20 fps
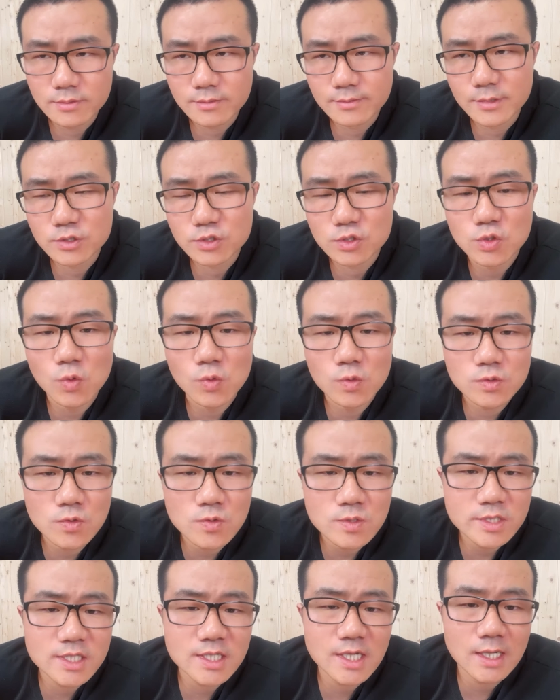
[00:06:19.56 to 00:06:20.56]
手
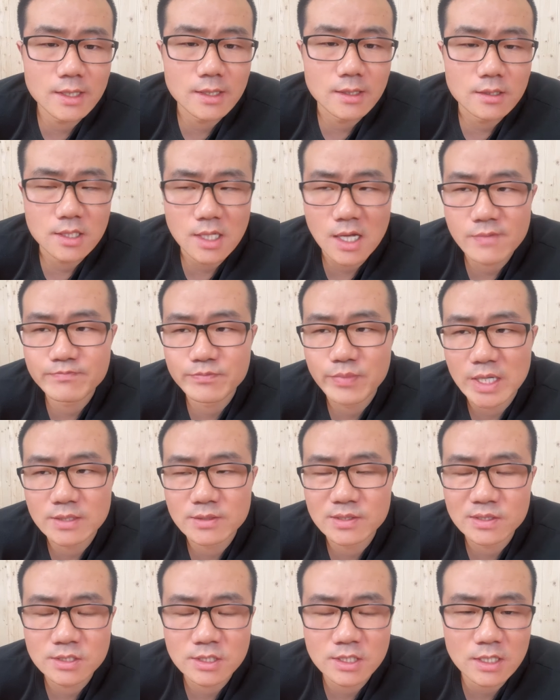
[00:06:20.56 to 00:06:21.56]
中剑呢，他
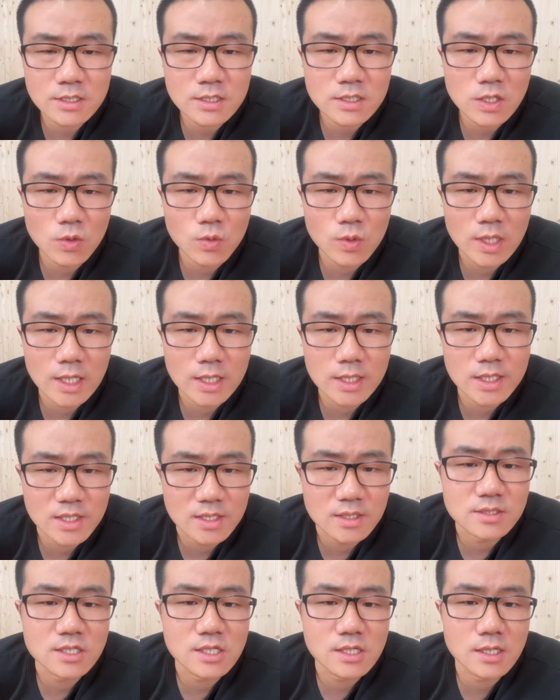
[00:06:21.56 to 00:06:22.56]
本身有了
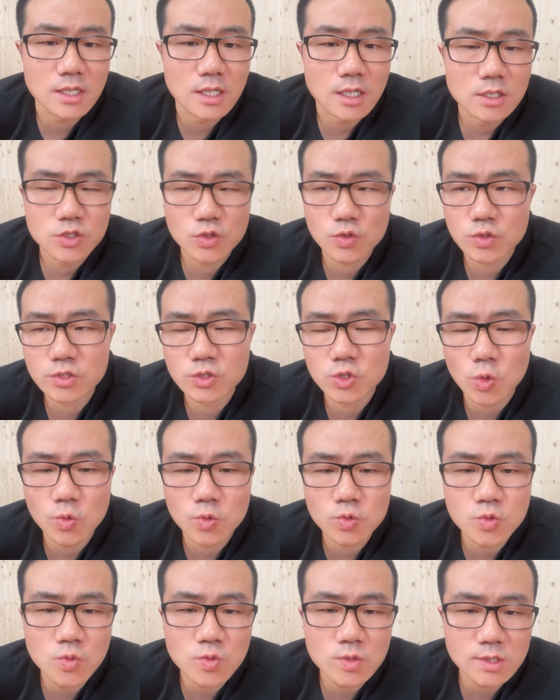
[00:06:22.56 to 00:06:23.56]
灵气了，就手
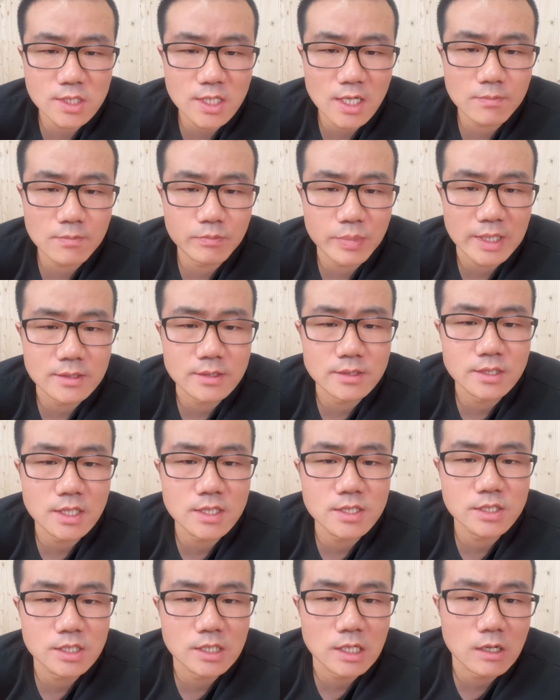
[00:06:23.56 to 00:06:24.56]
中剑本
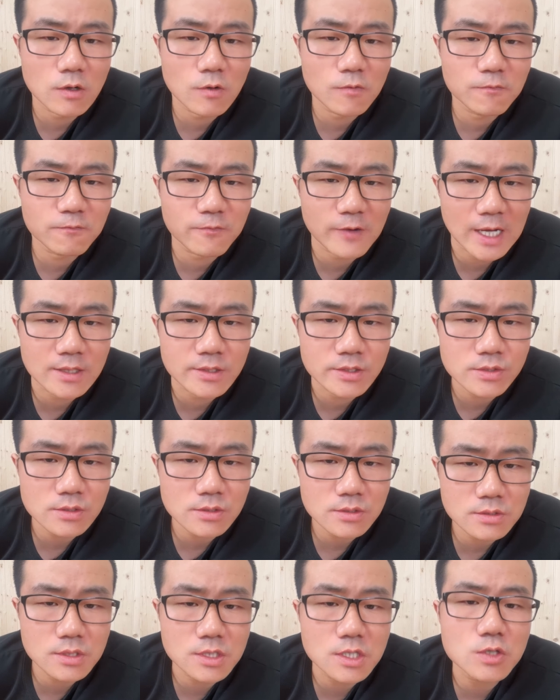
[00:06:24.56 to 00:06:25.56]
身想要反噬
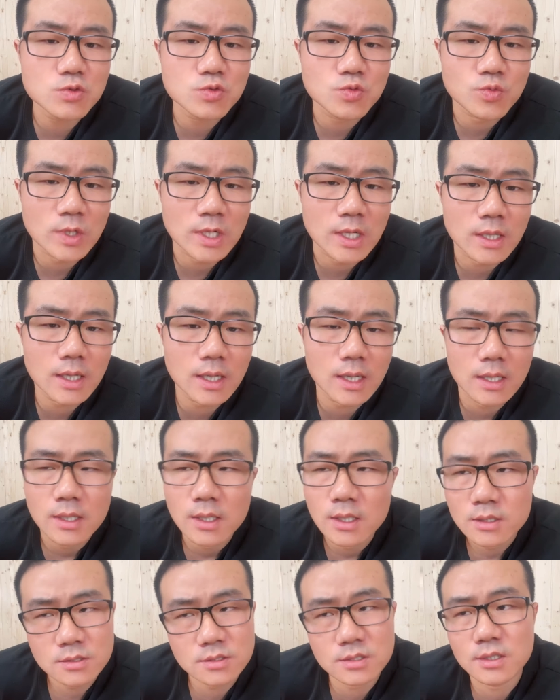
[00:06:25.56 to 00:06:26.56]
自己主人了，
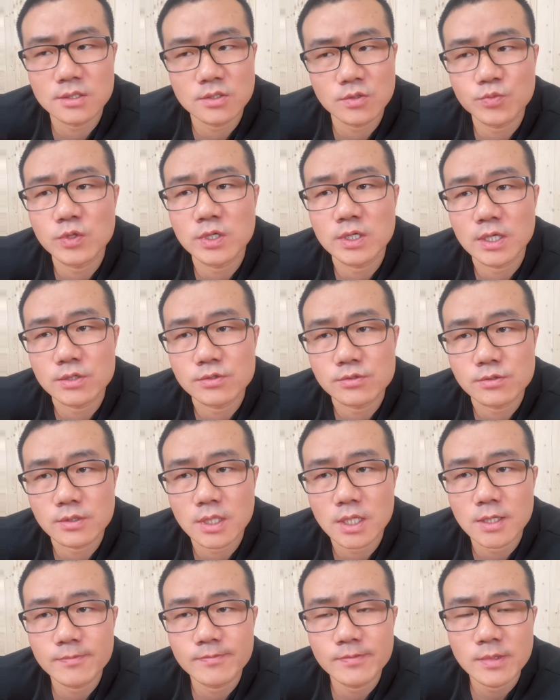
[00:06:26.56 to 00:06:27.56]
这就不可取了。
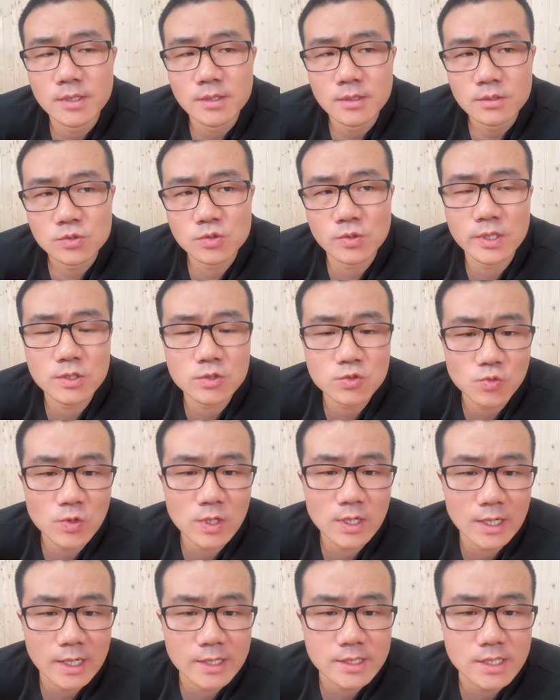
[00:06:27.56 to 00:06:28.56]
作为主
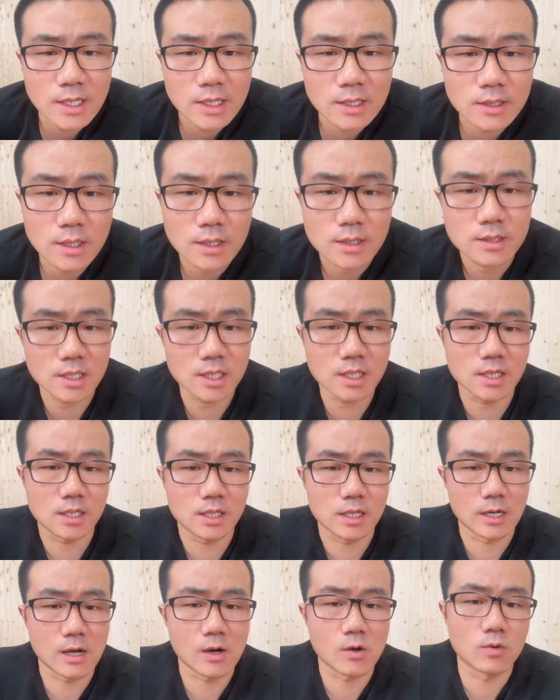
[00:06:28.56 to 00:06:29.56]
人来讲呢，你得
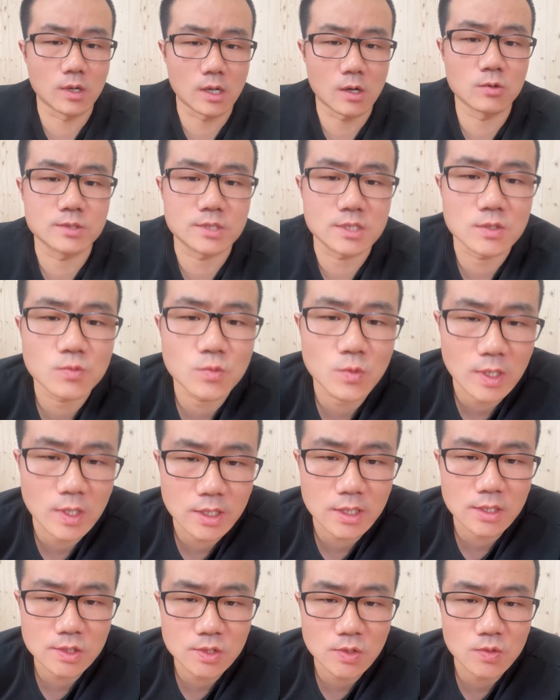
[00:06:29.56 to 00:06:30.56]
牢牢紧握这
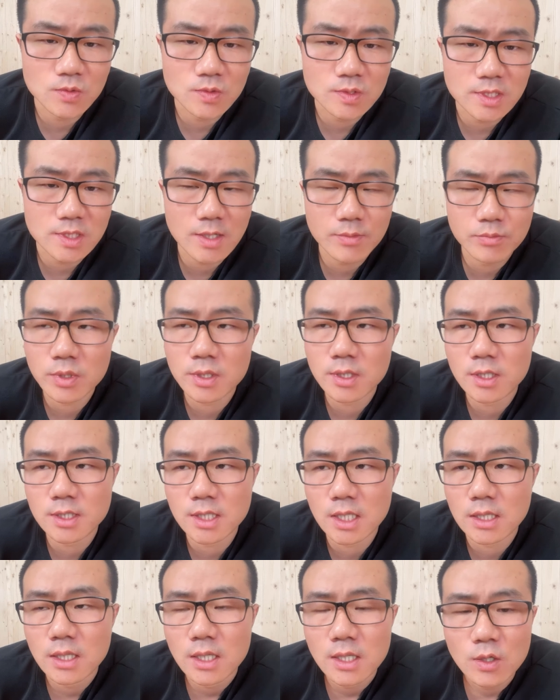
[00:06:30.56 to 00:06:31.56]
个手中剑，不能
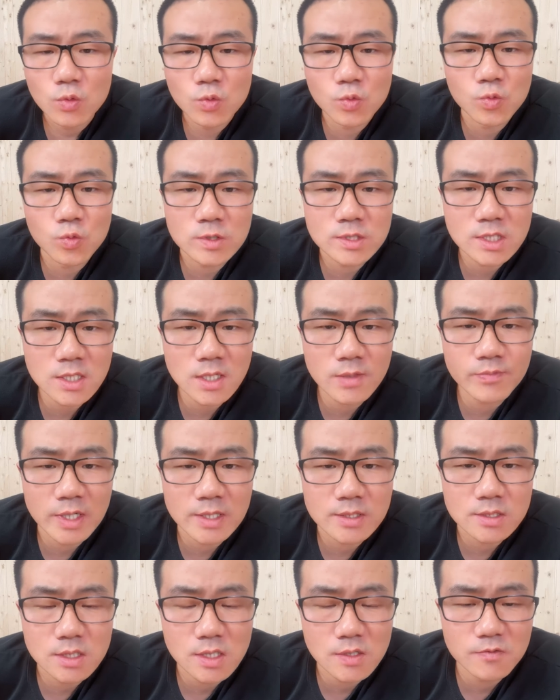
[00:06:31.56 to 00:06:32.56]
让武器
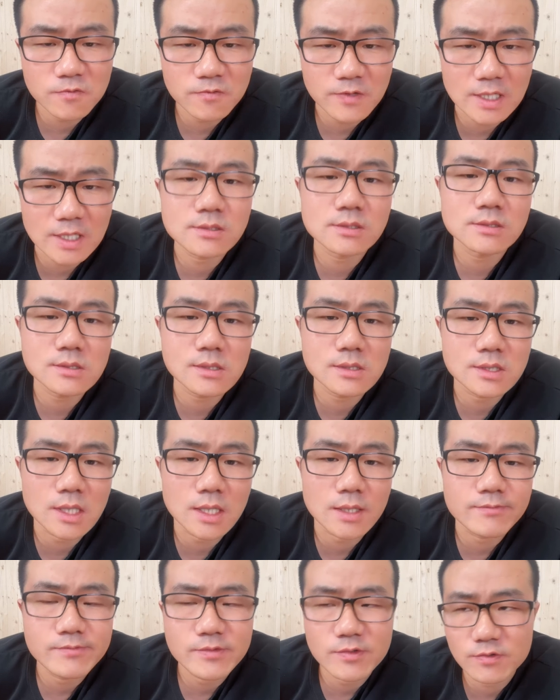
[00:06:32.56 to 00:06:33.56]
本身反噬自身。
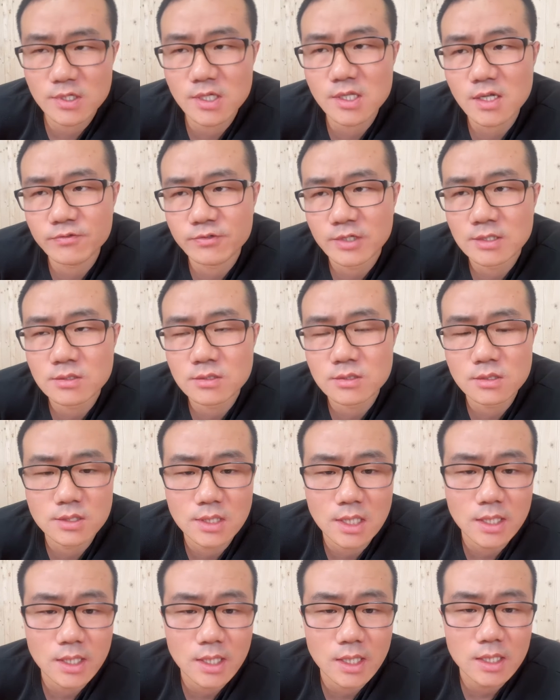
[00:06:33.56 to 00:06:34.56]
一旦反噬自
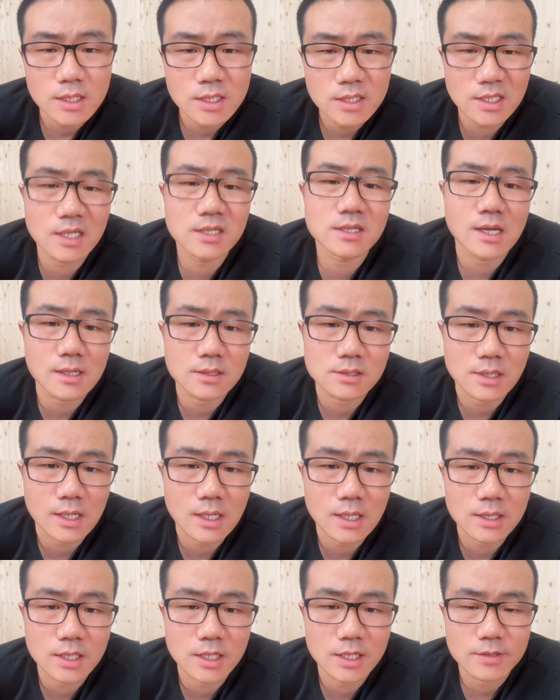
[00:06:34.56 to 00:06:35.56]
身呢，那还打啥
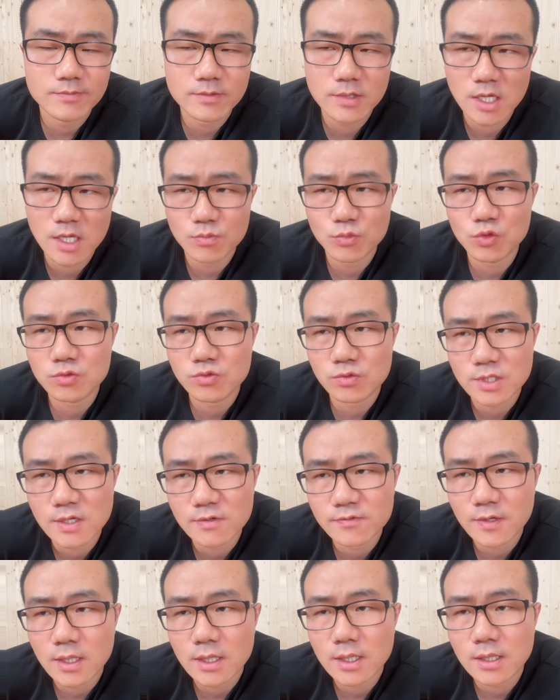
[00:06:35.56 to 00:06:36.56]
呢？内部出现
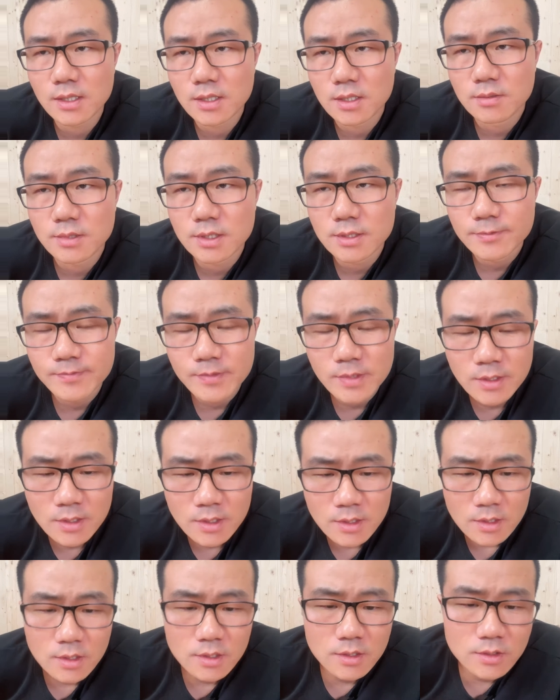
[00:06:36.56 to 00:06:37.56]
分裂了嘛？
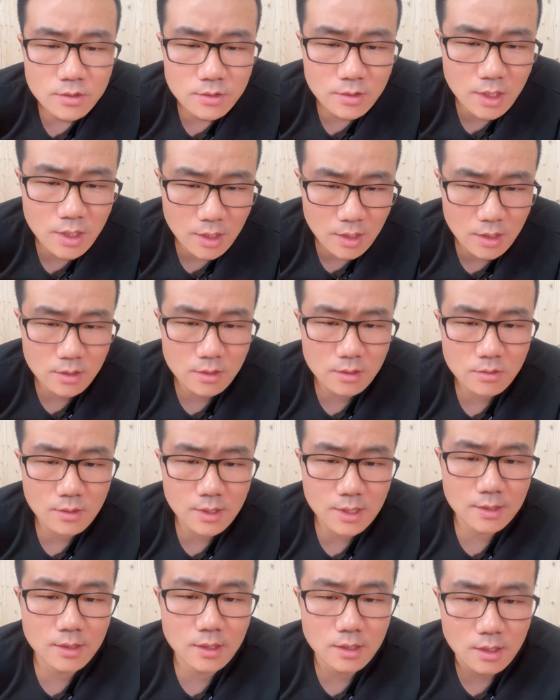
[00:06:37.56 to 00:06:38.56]
所以这杜
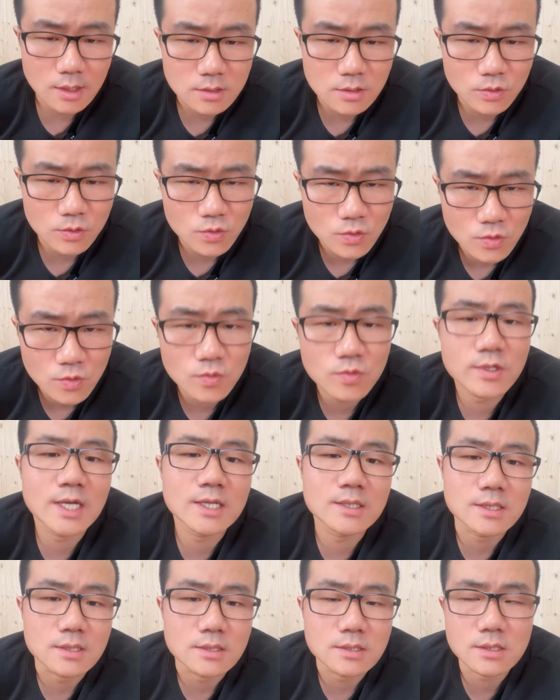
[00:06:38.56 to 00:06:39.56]
兰特得是融入在
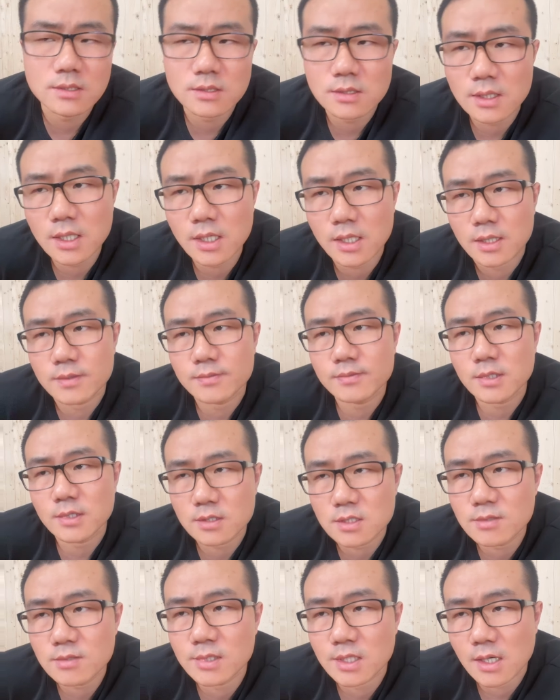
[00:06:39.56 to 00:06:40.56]
体系之内，他
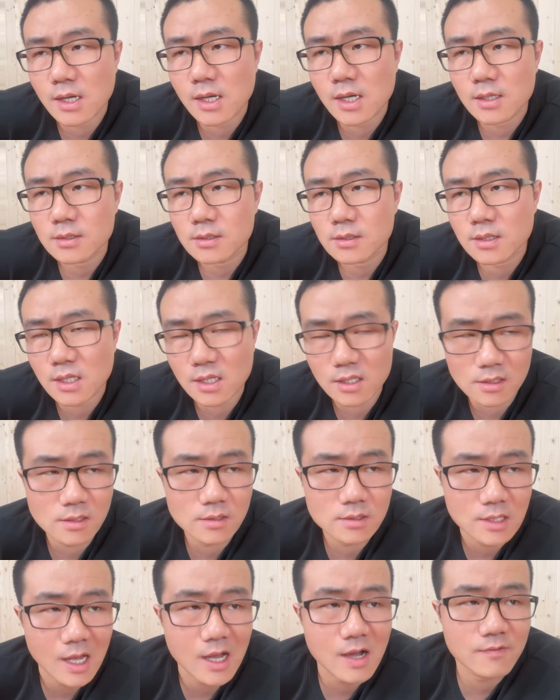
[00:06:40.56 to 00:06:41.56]
这么打，他的
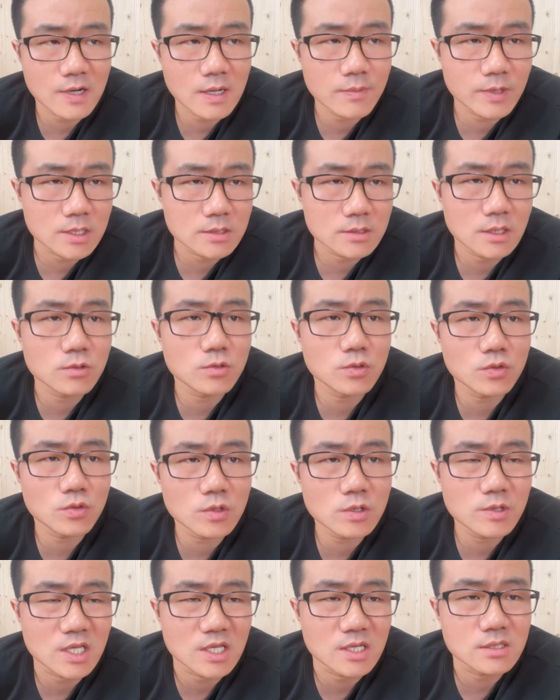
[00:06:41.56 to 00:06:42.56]
打法本身对于
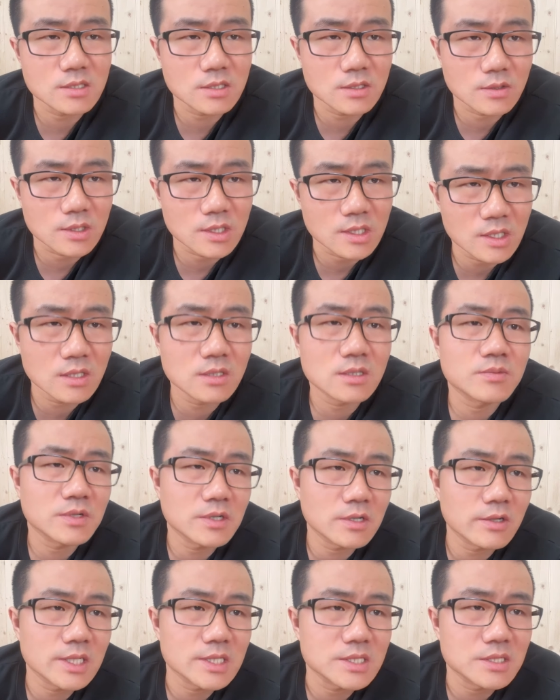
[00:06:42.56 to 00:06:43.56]
体系有一定的
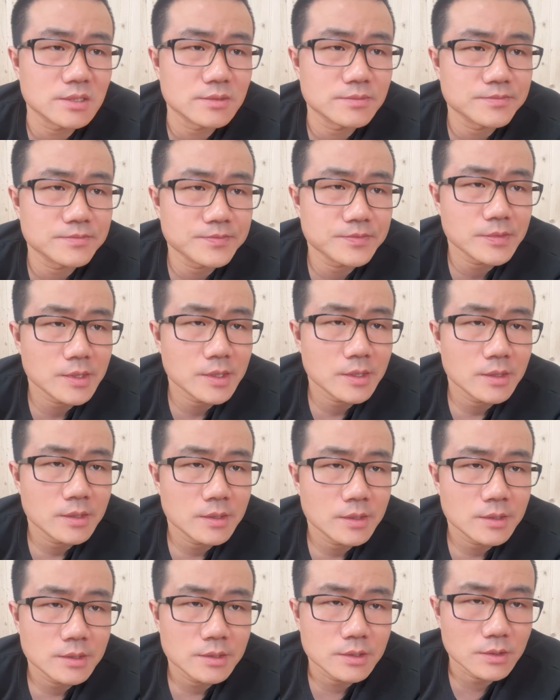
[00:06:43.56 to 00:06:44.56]
破坏性，
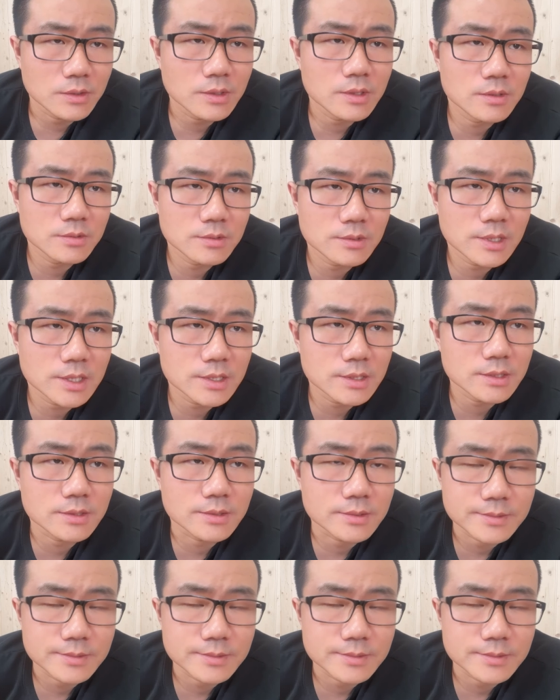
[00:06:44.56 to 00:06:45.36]
有一定破坏性。